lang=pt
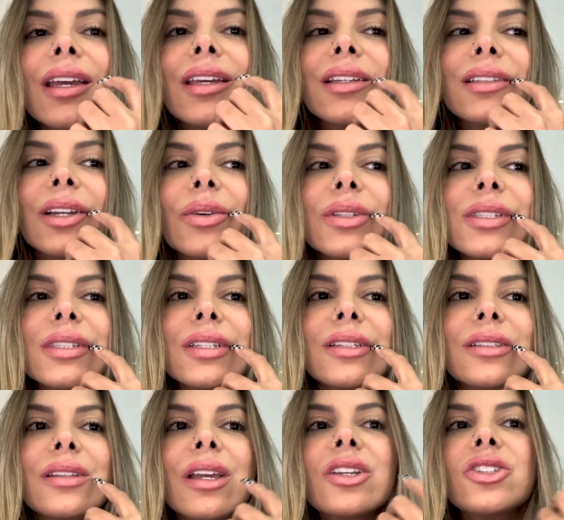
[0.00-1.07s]
Então,
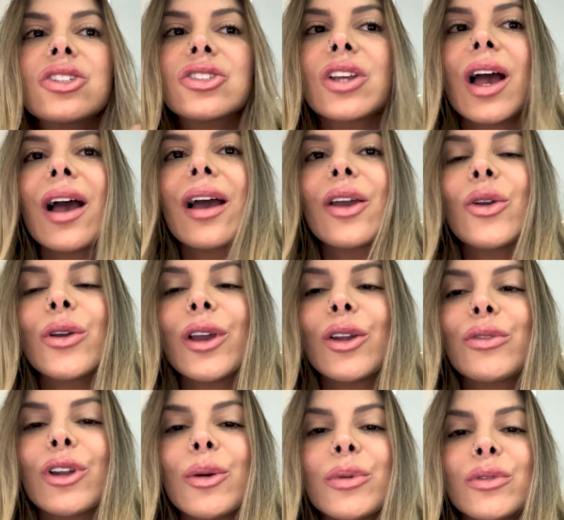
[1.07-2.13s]
assim, desde já eu quero
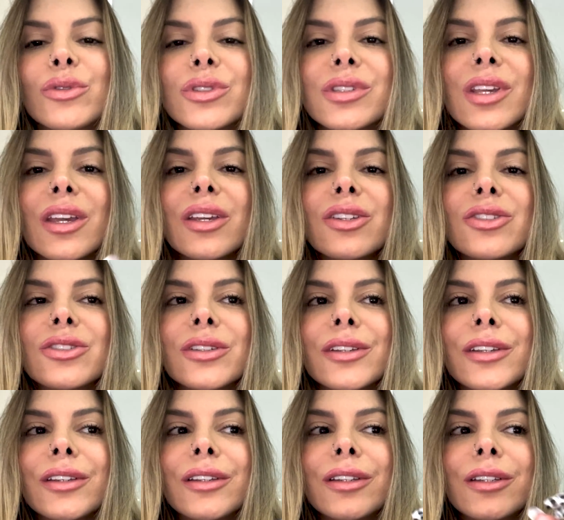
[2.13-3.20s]
falar para vocês
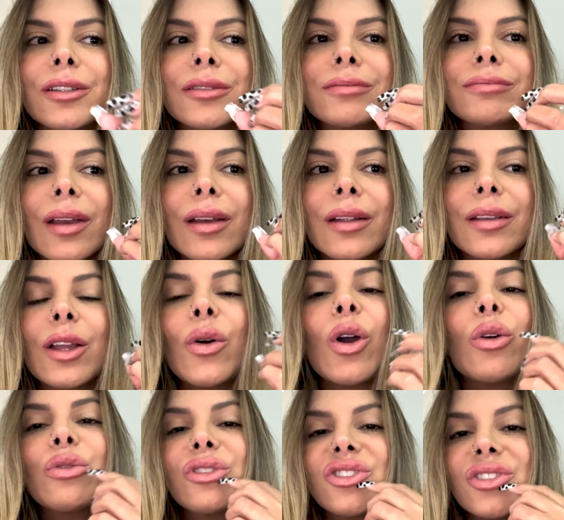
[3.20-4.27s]
que não é
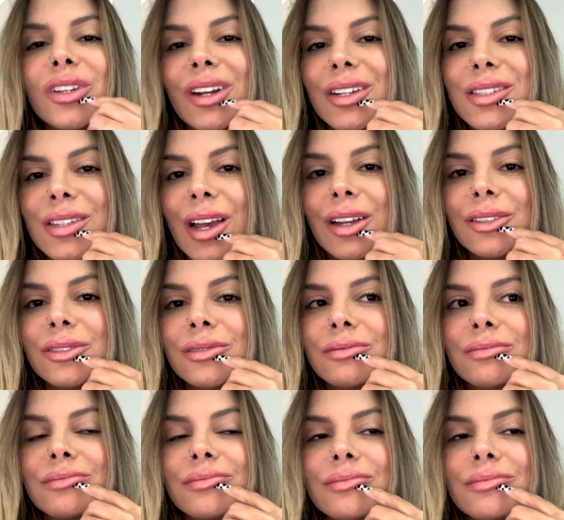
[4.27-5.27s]
um vídeo engraçado.